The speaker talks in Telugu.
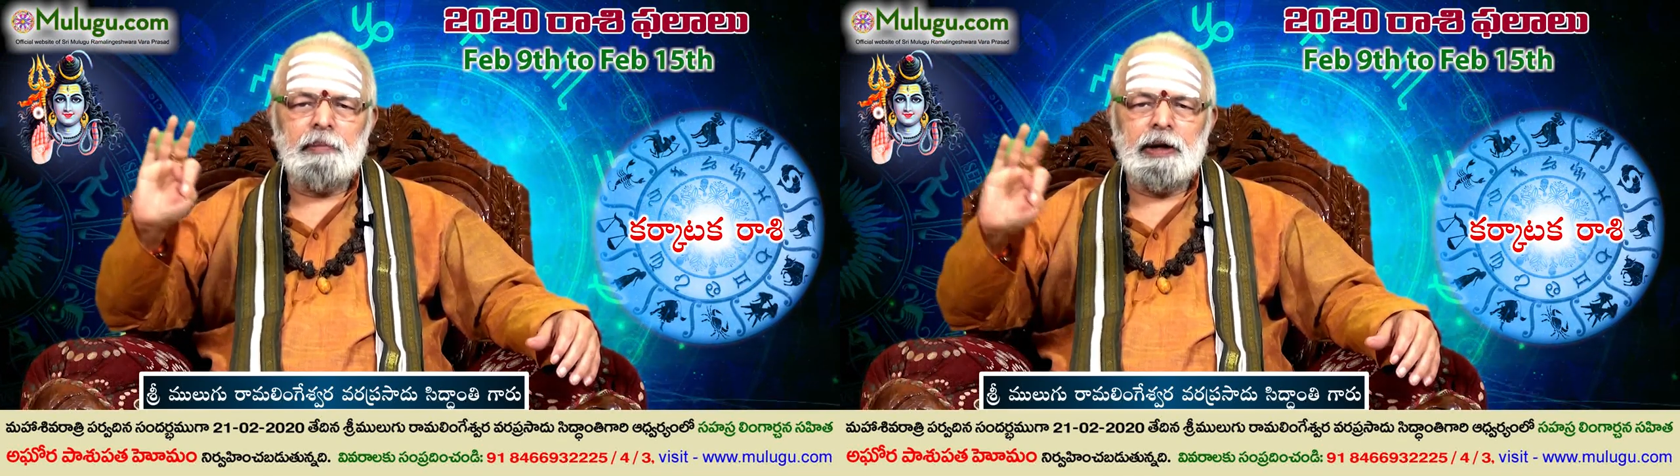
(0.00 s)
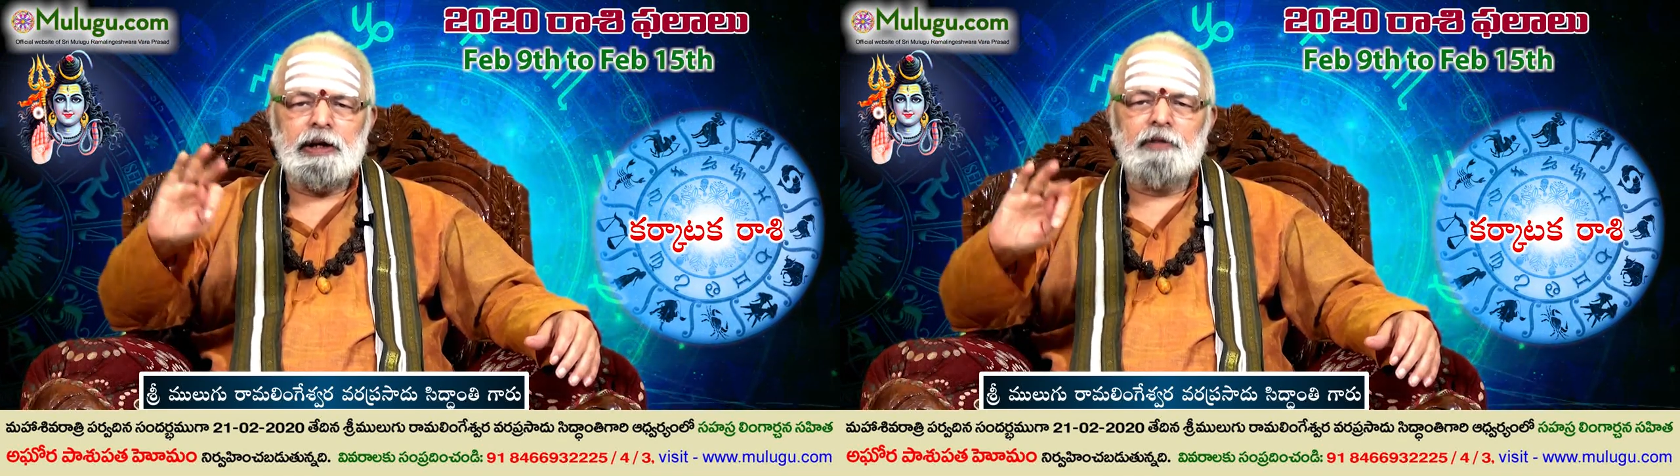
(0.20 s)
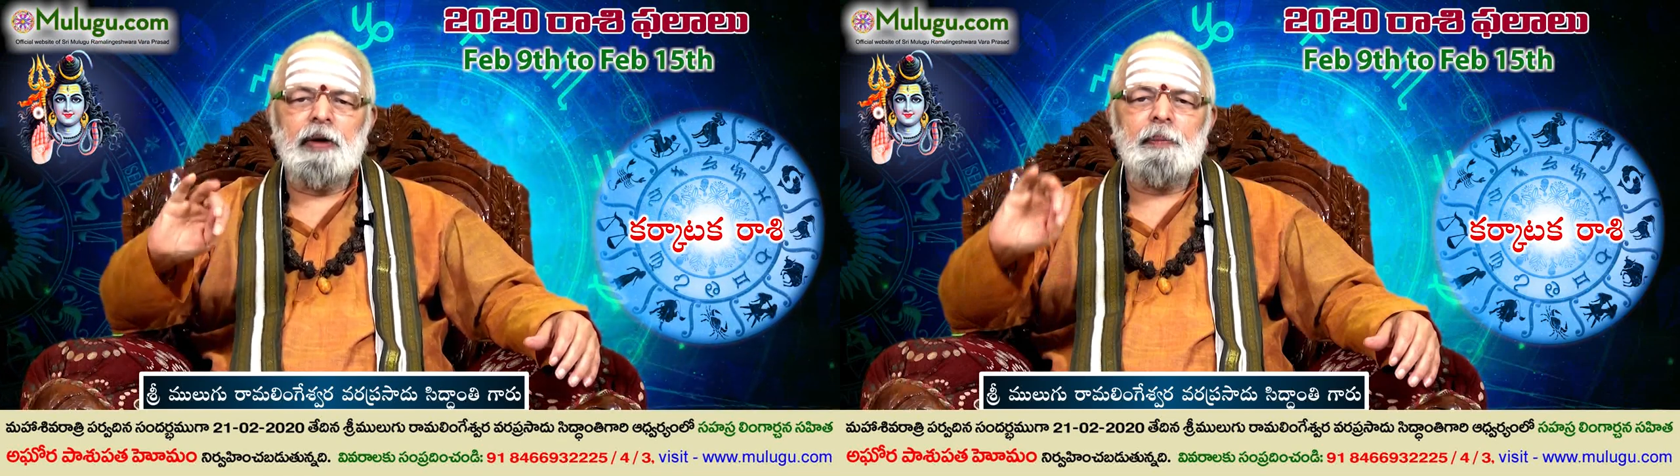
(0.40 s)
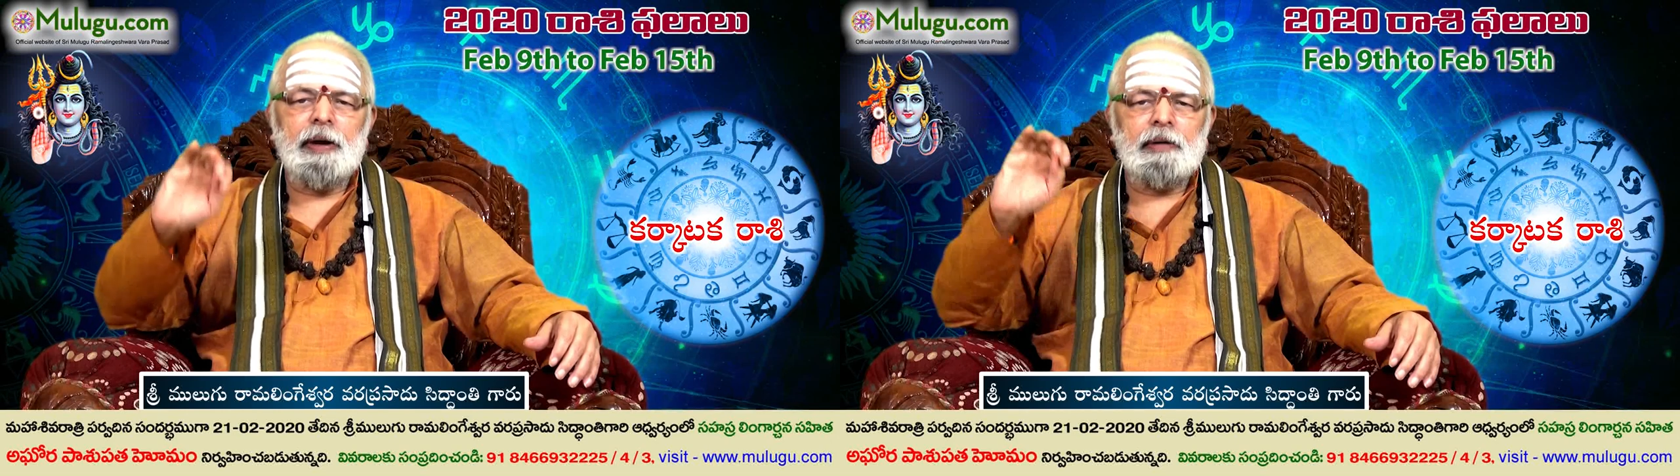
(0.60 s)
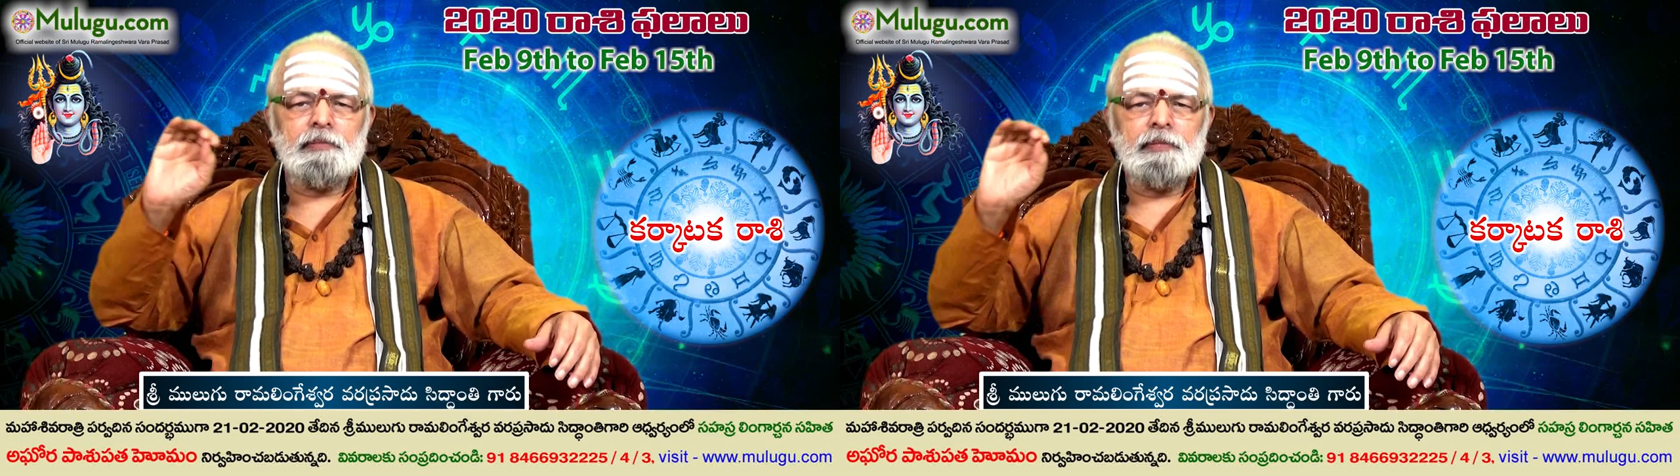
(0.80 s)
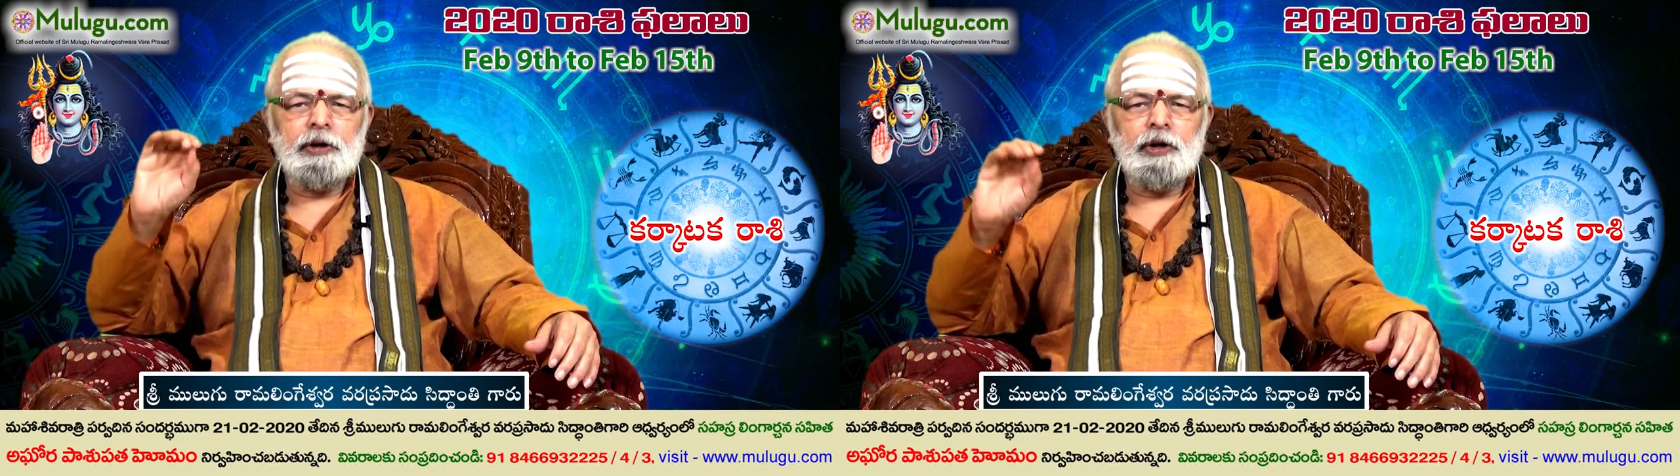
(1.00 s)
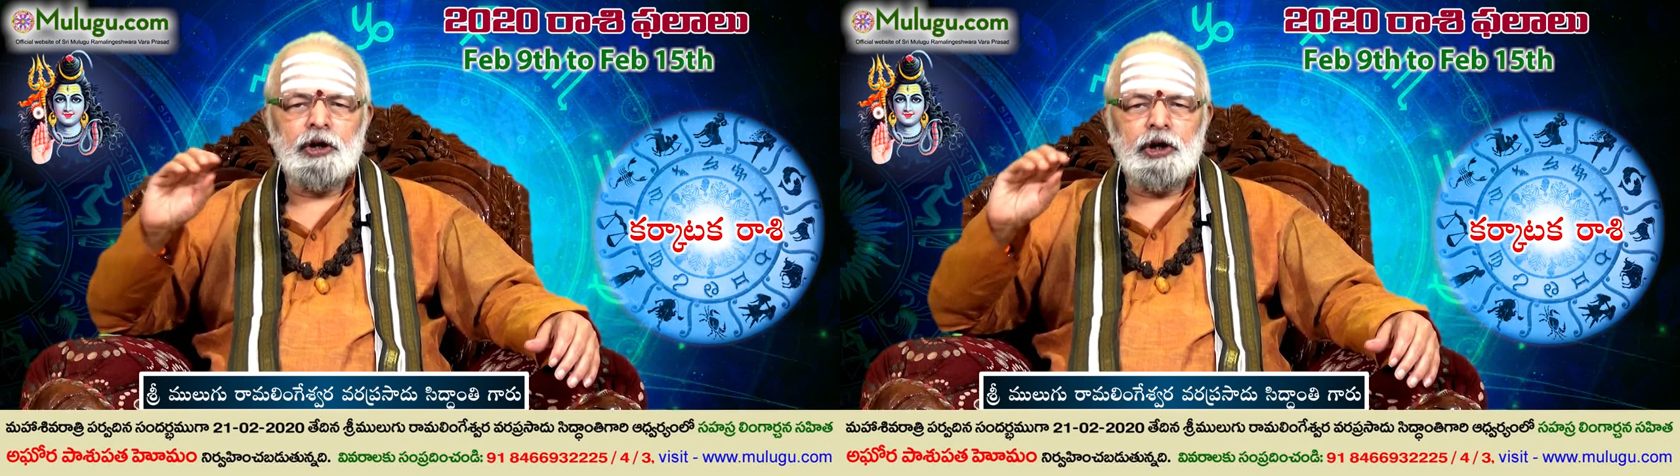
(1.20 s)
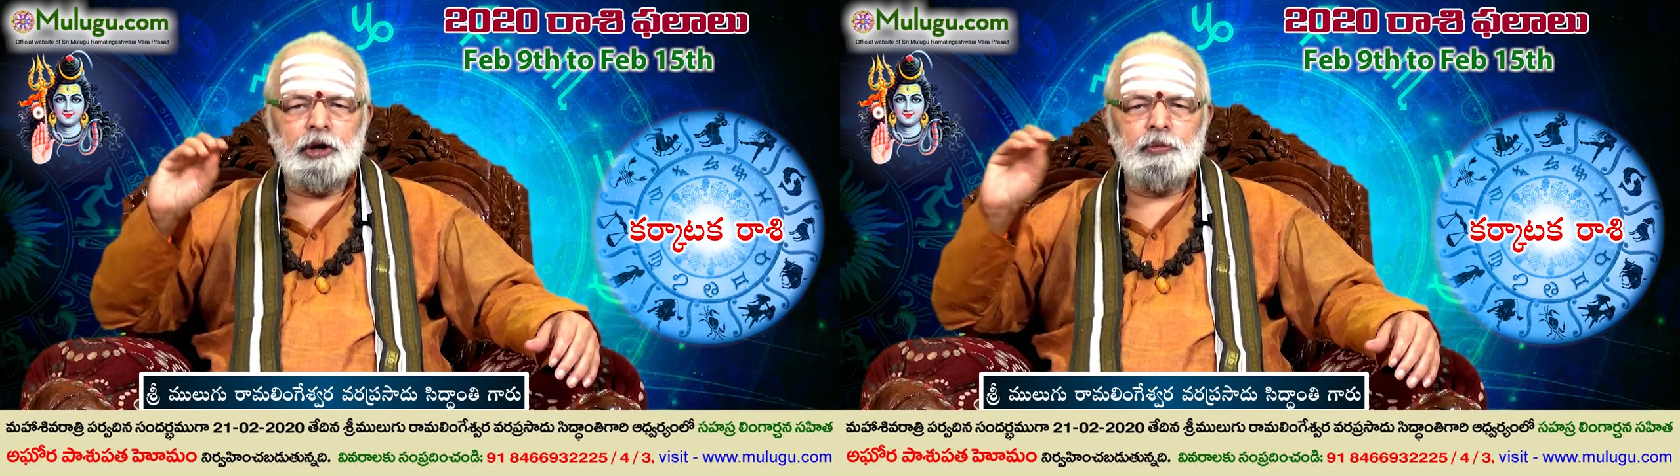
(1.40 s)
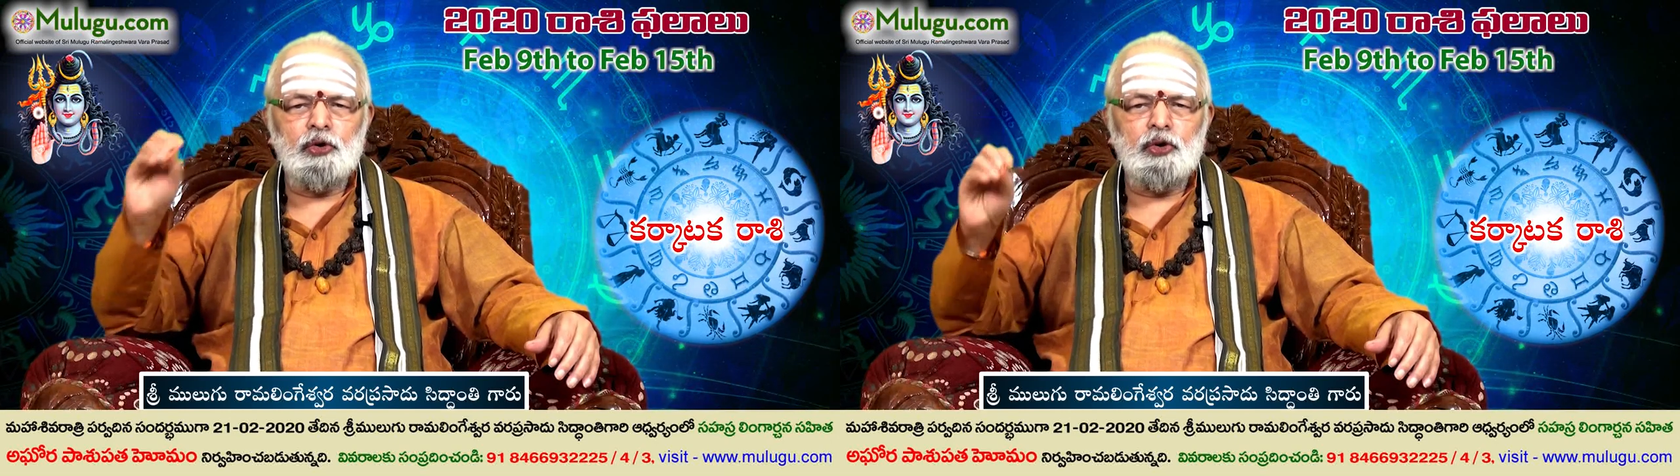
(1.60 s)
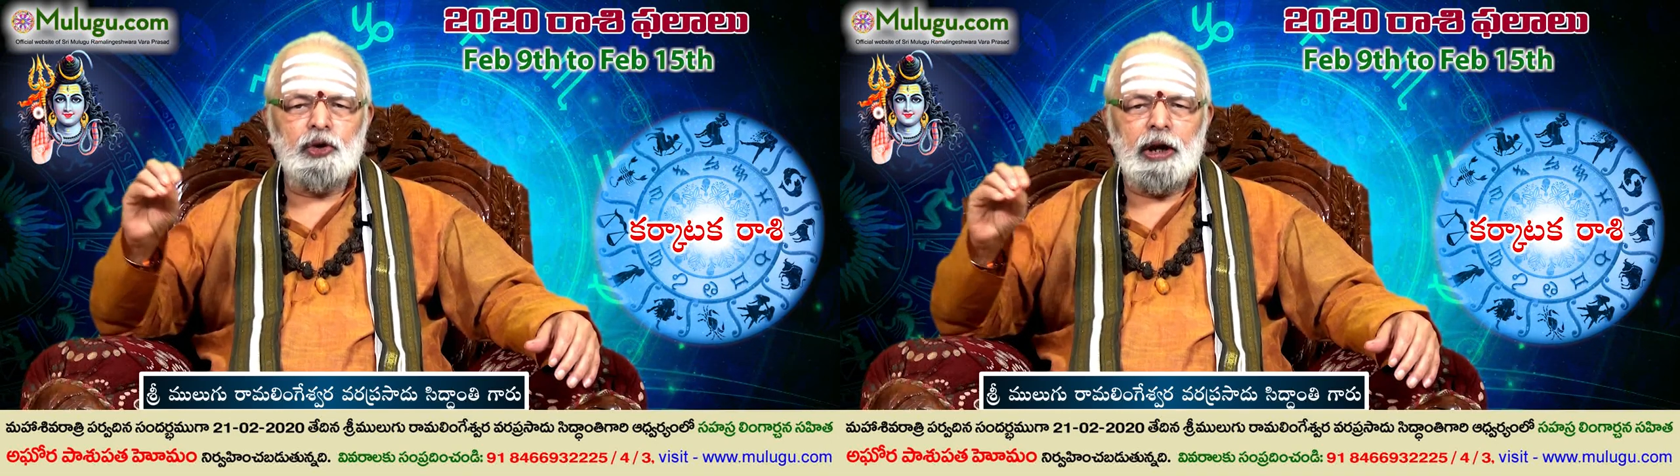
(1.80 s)
మద్యం వ్యాపారం ఈ
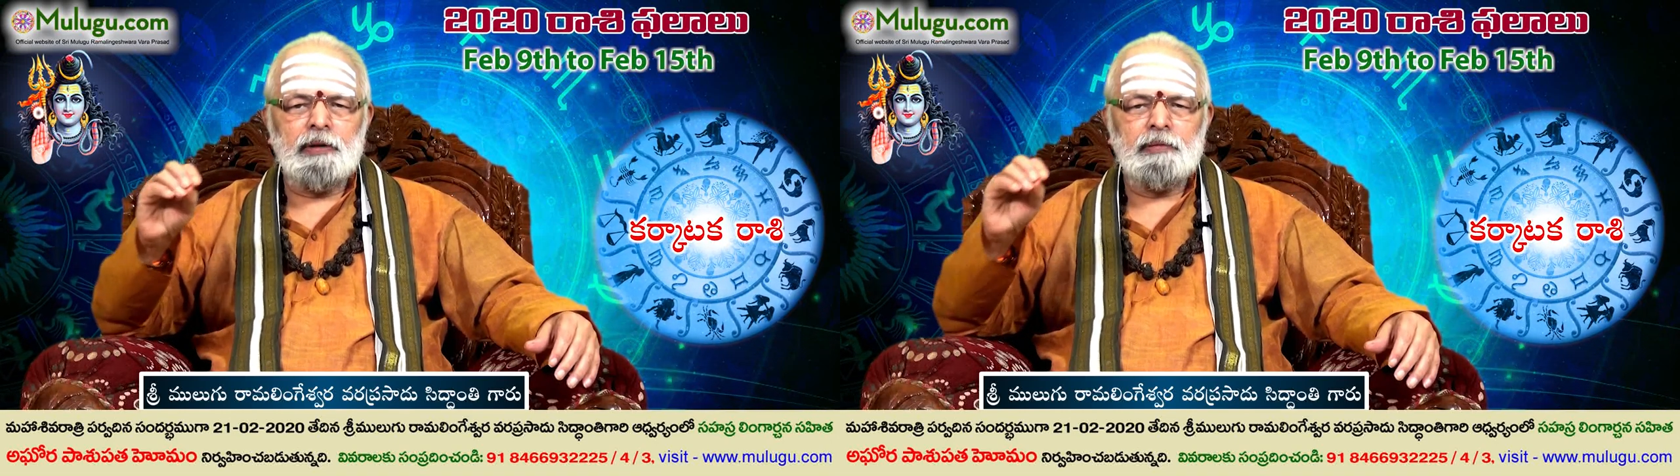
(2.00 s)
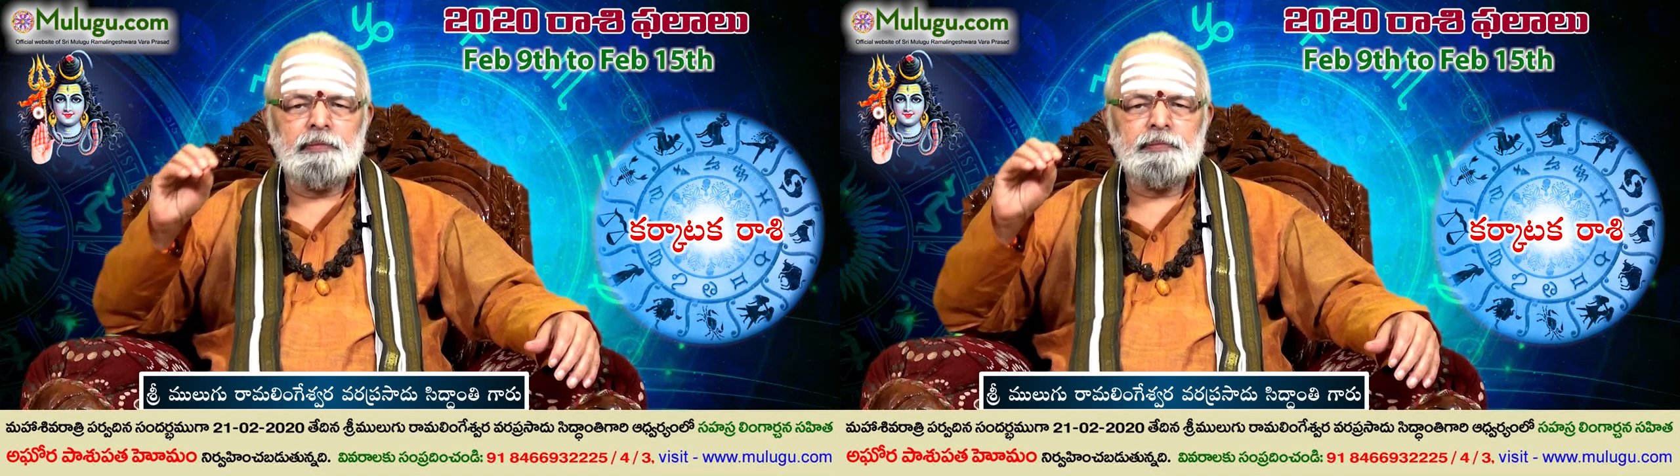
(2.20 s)
మూడు కూడాను